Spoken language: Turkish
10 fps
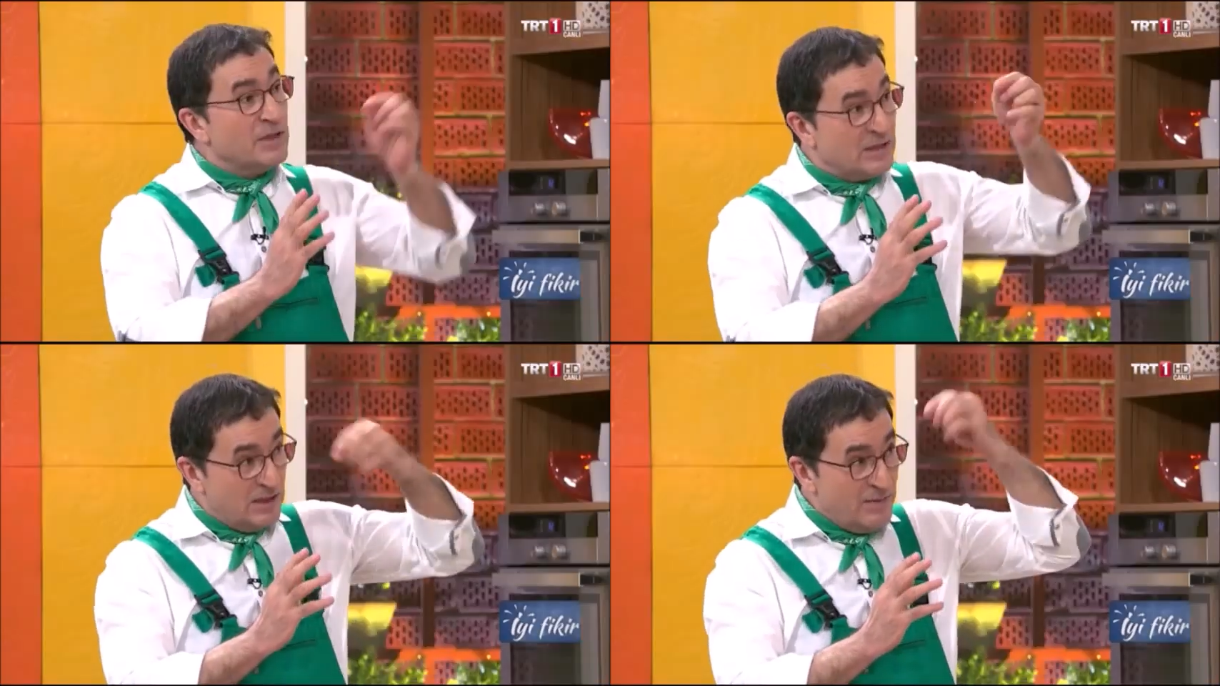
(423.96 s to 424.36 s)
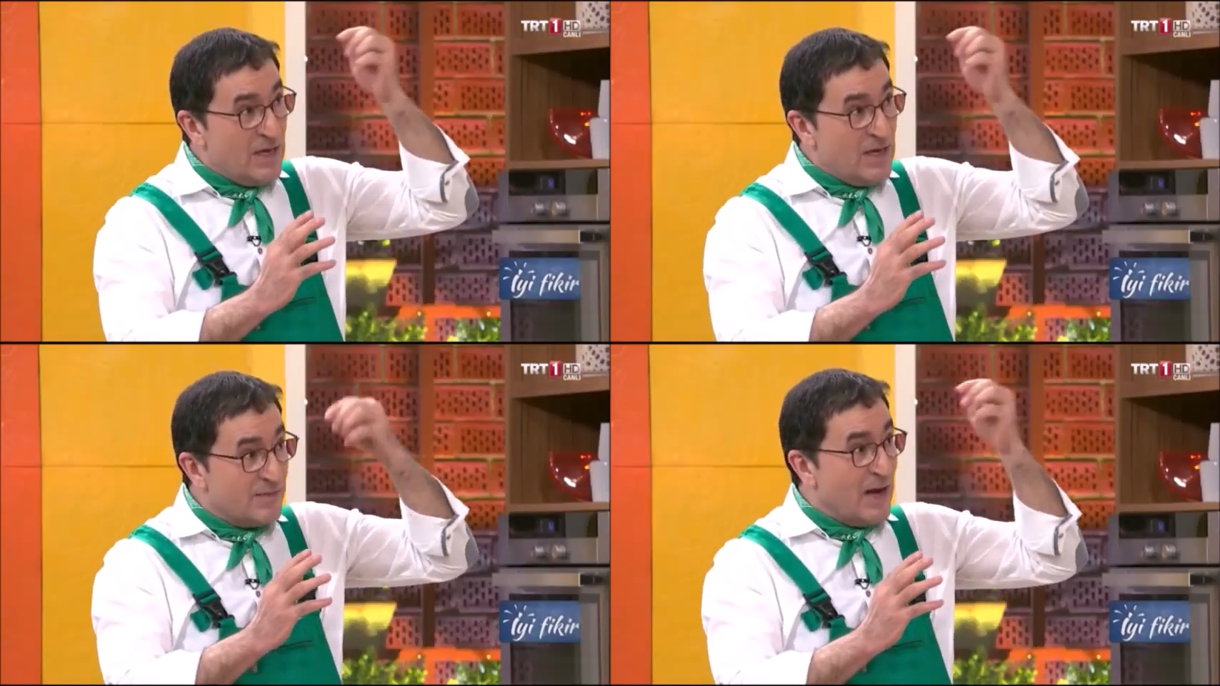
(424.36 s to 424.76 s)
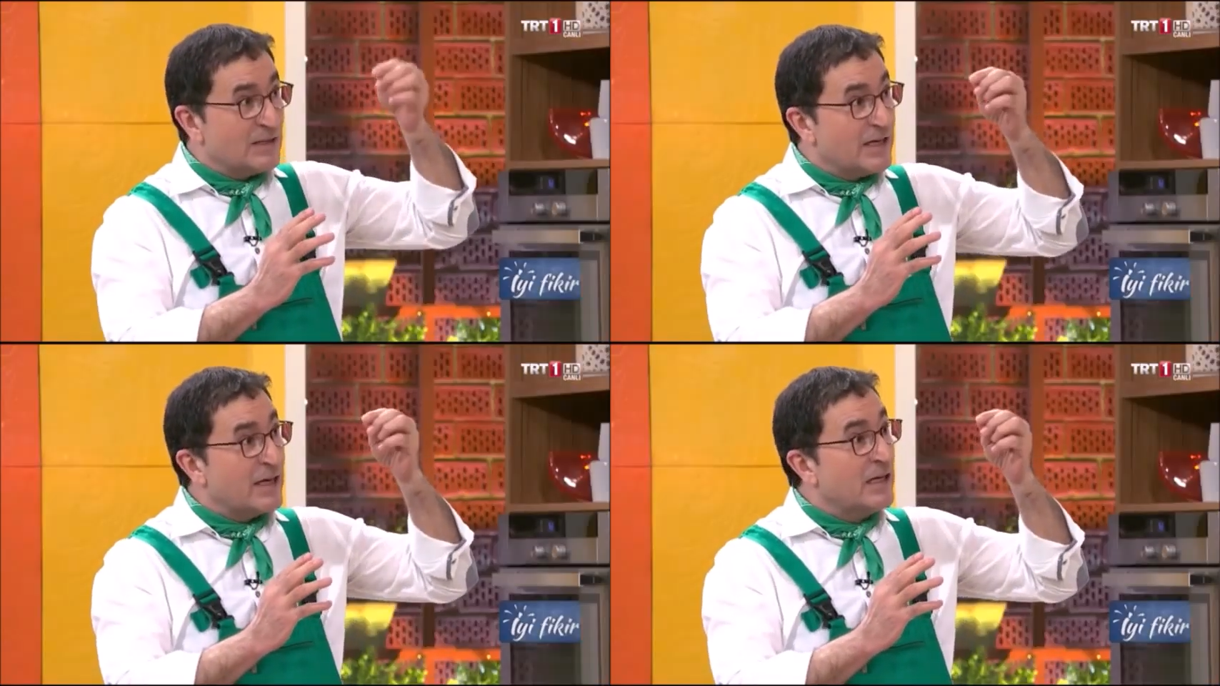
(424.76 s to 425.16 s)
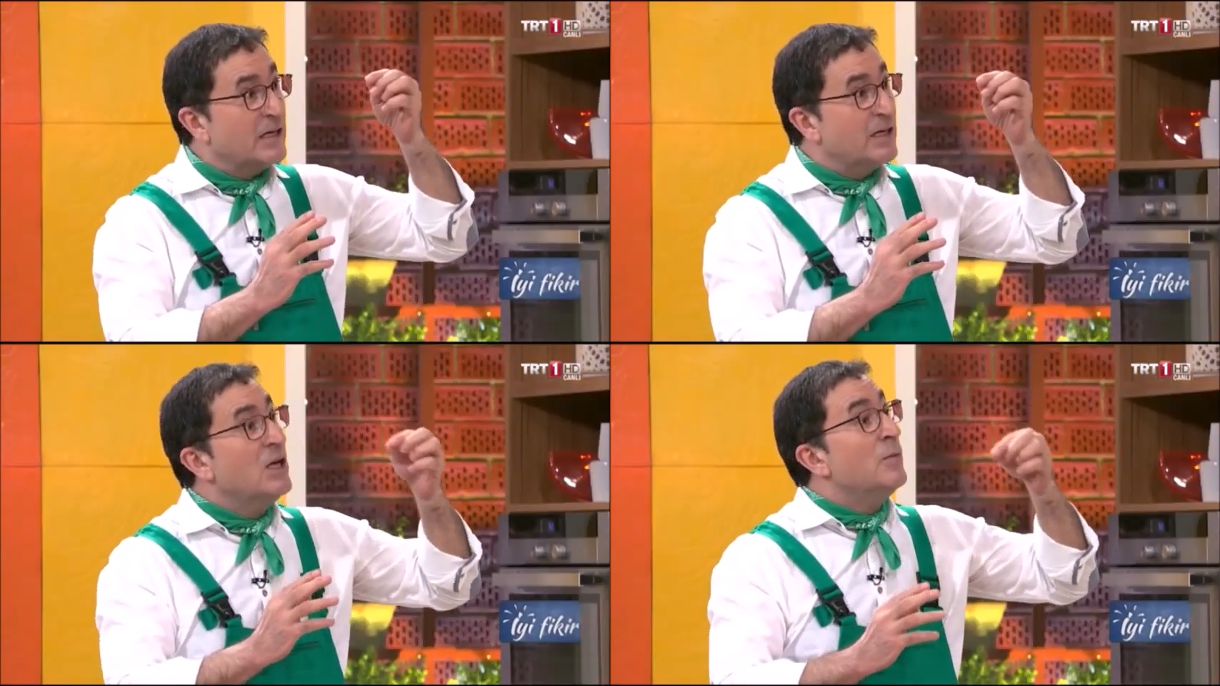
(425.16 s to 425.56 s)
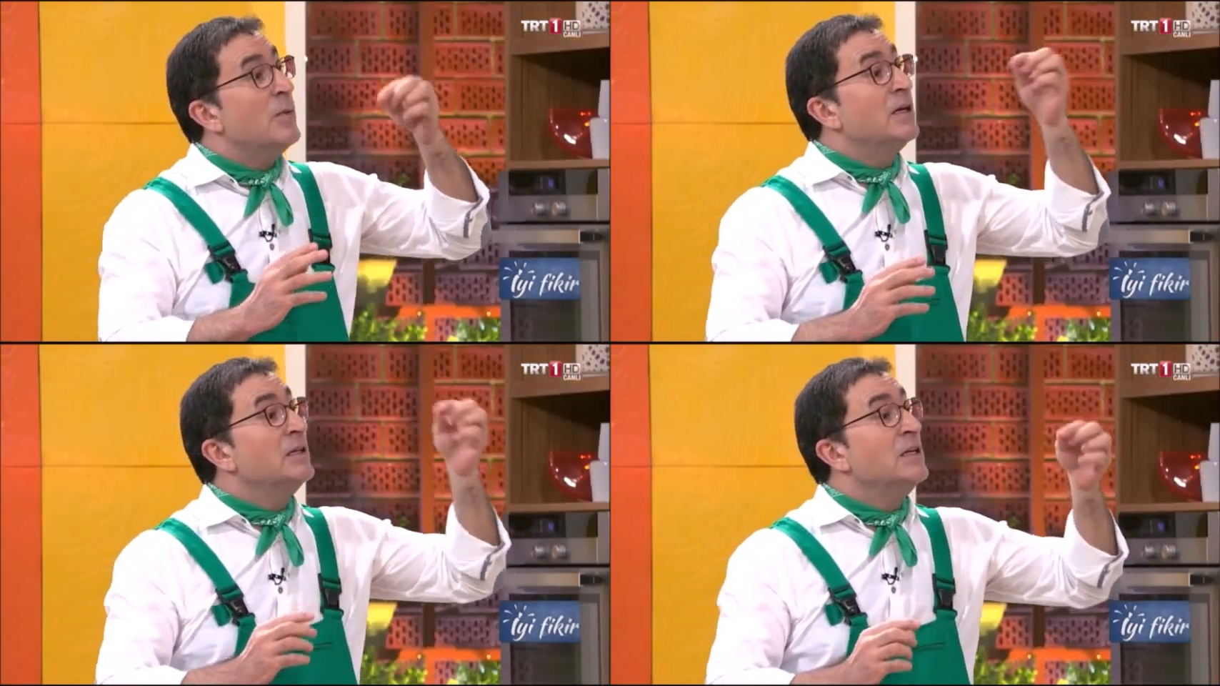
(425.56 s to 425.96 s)
Demin dedim ya rimel lekeleri. Evet,
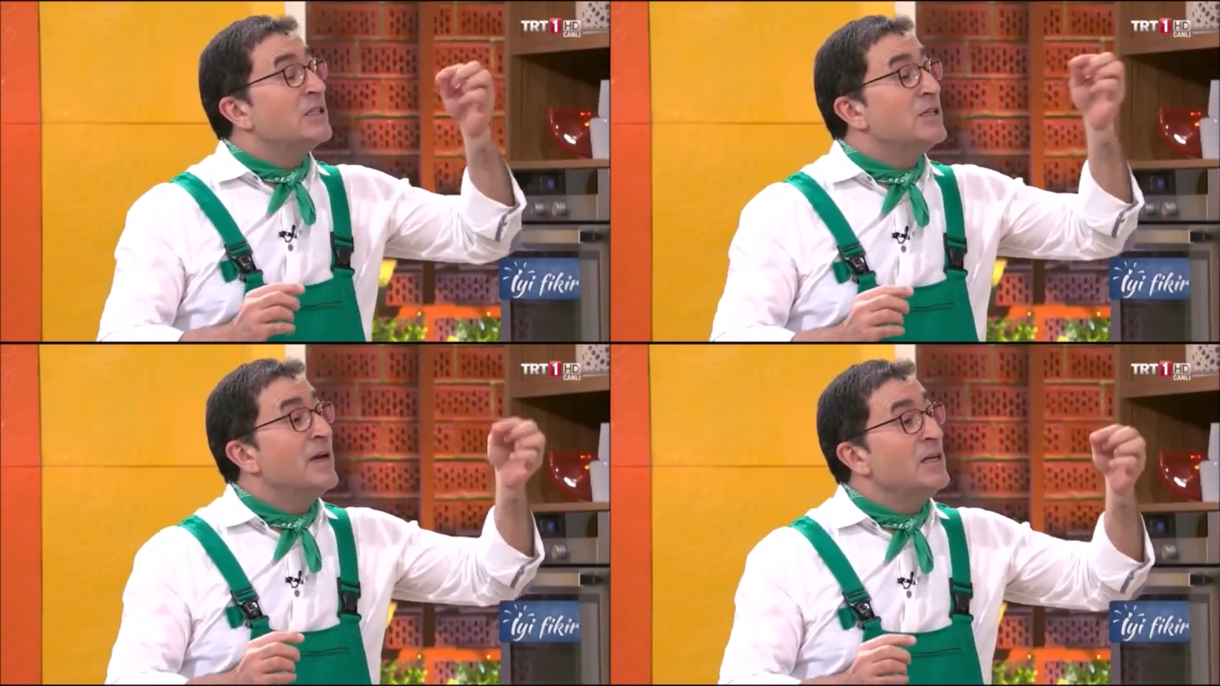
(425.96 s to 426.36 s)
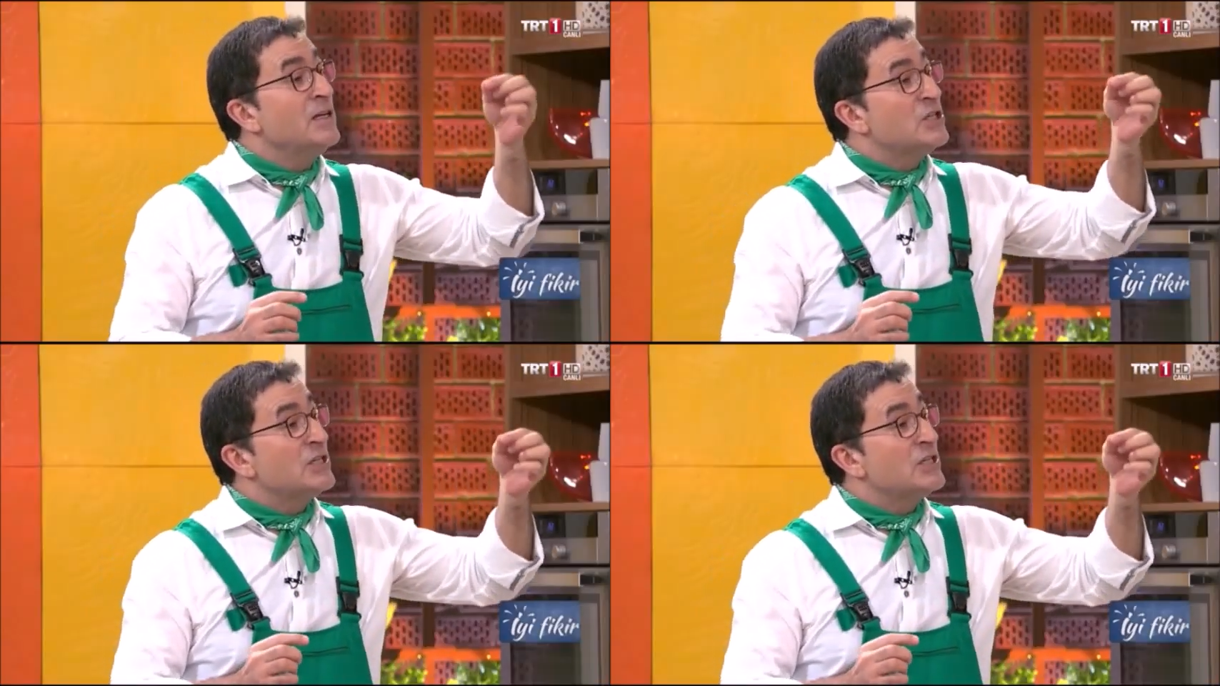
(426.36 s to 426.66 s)
evet. Bakın rimelin